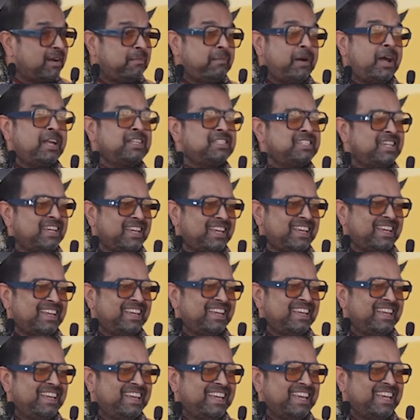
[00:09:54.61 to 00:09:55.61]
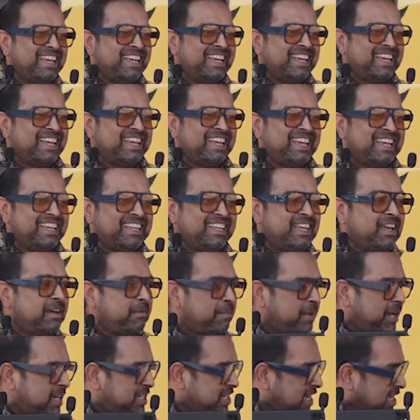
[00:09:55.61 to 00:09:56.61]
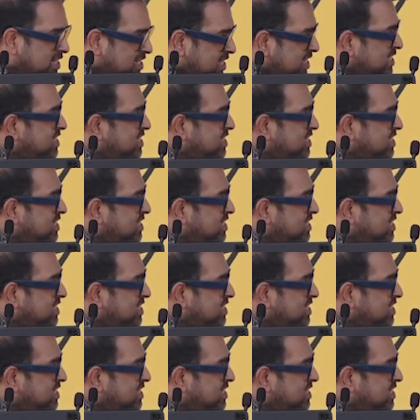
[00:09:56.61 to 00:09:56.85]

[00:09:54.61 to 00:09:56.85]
ये खमाज है ये हमारे